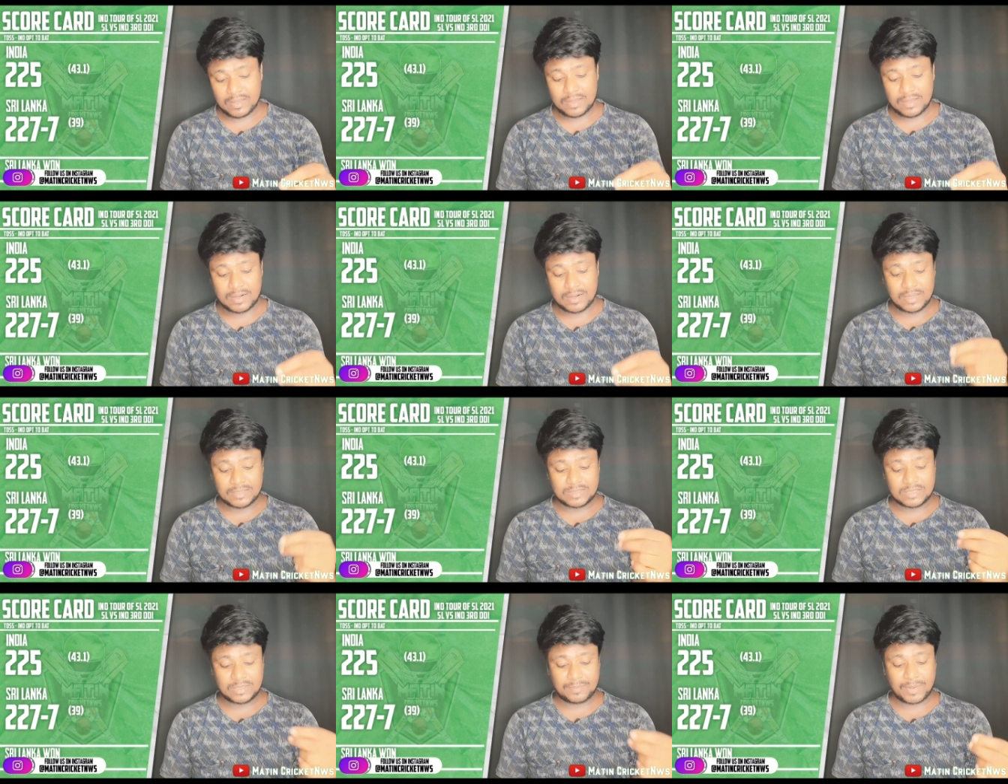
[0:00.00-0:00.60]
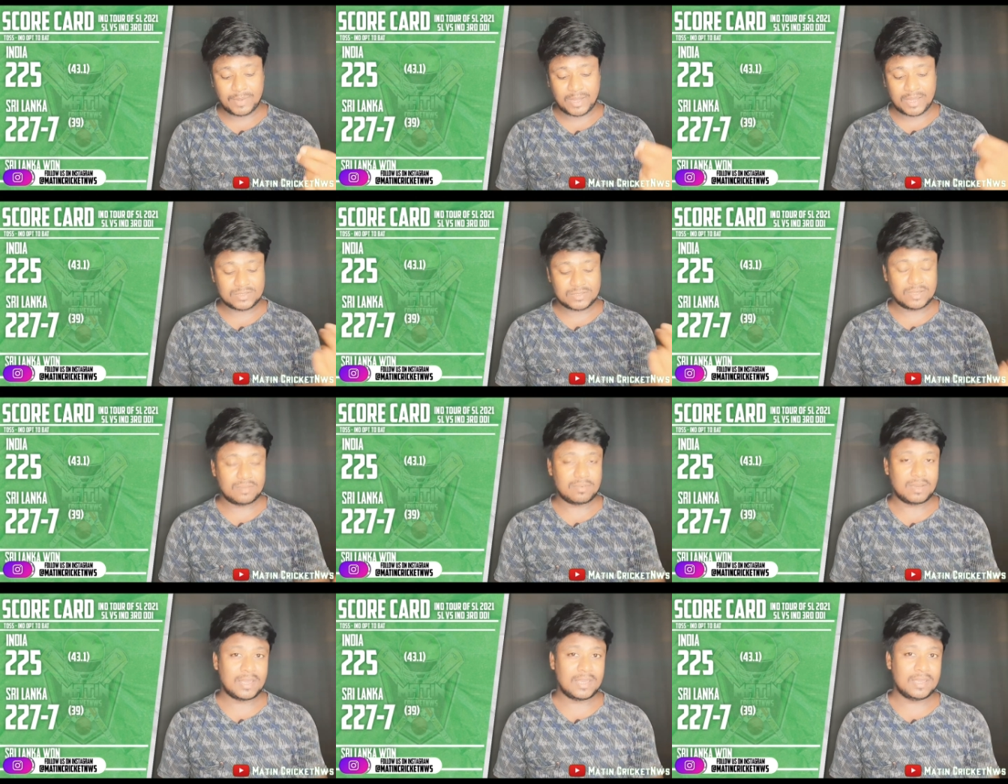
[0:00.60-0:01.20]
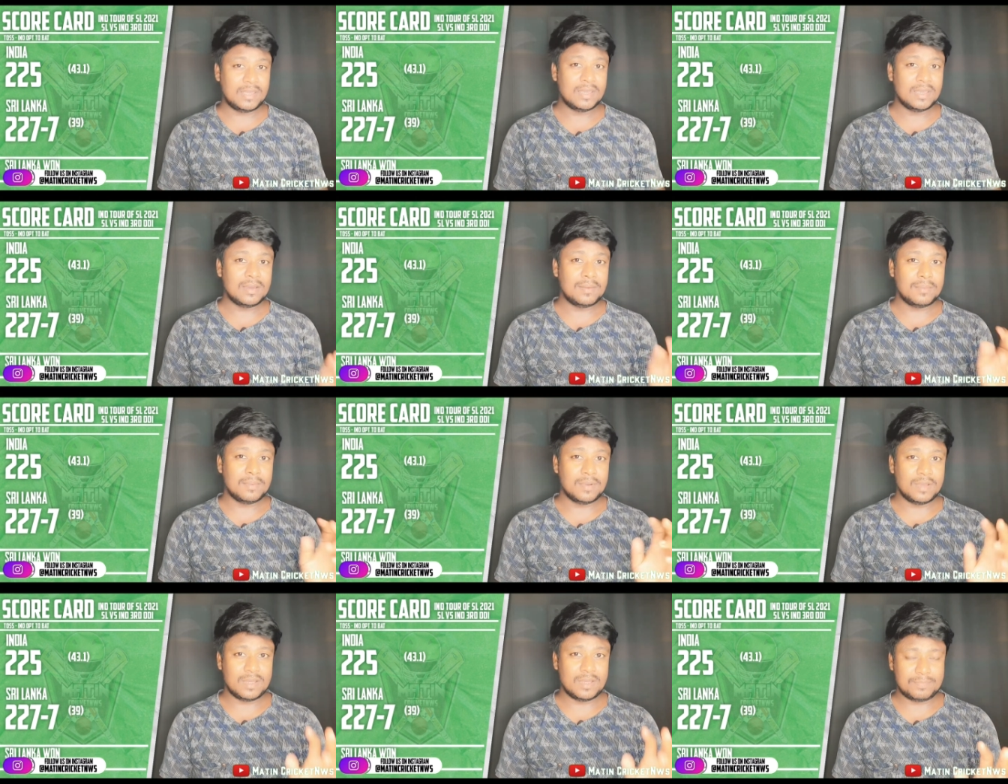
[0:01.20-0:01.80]
राजा प्रकाश ने भाई
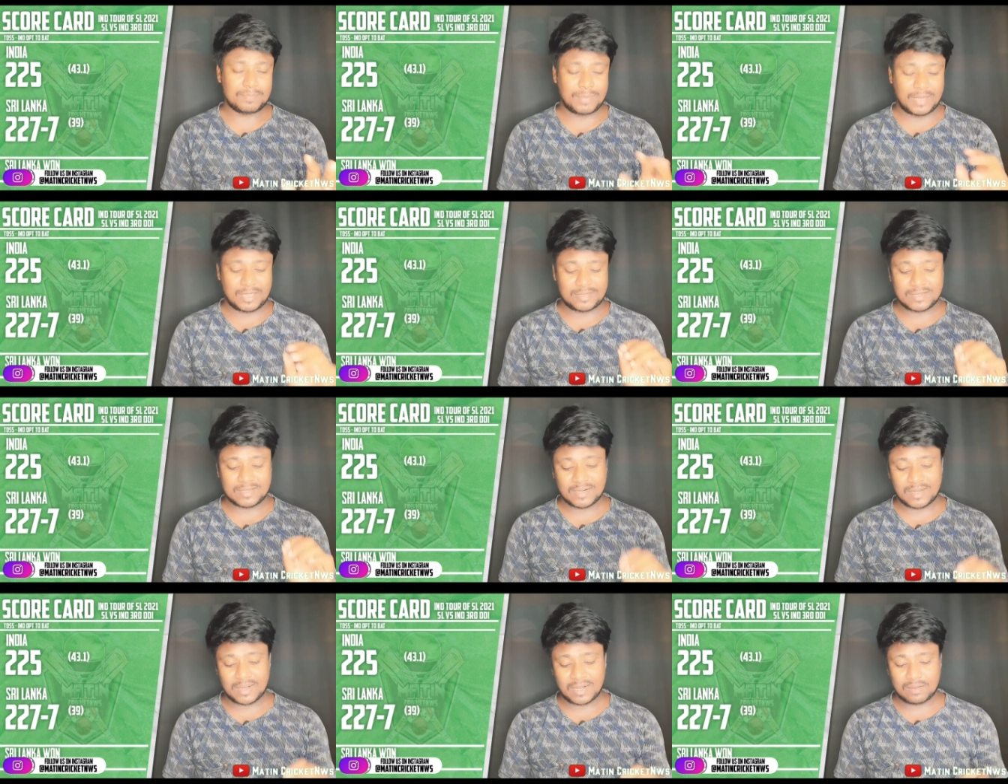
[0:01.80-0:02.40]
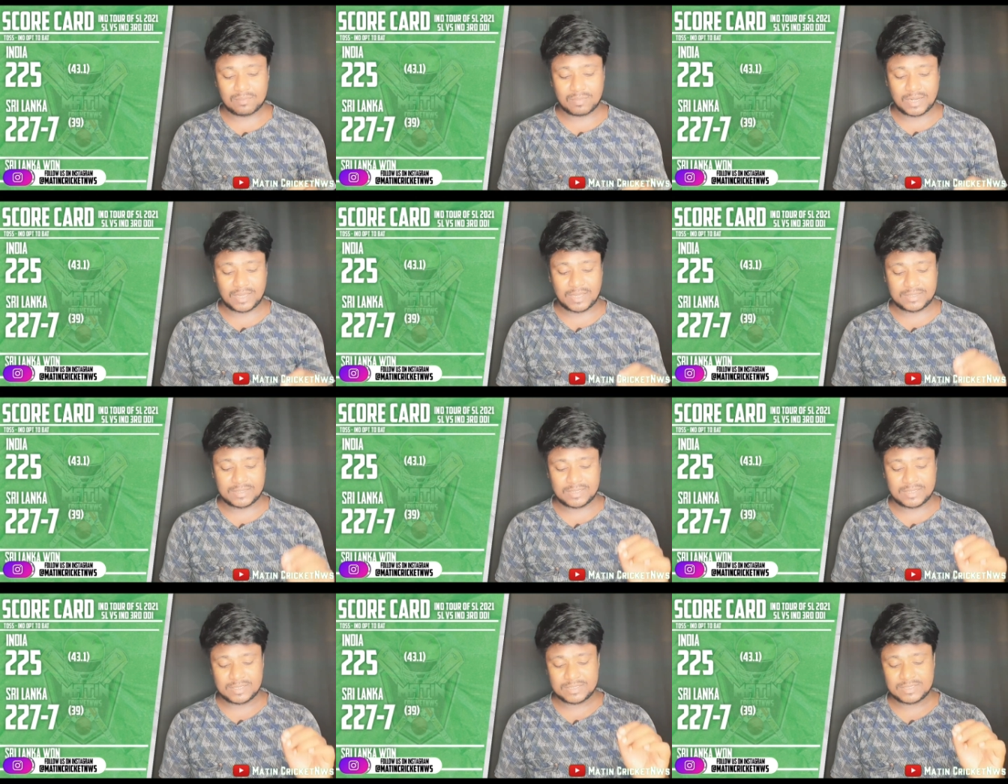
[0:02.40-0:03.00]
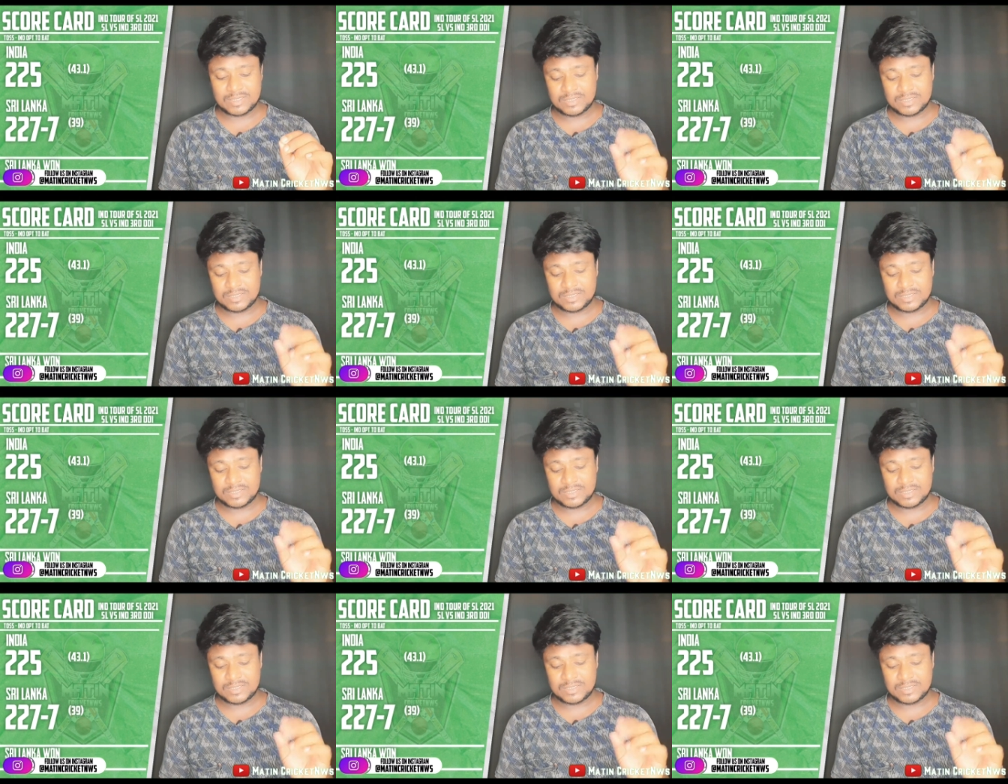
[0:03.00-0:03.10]
पैंसठ रन बनाया था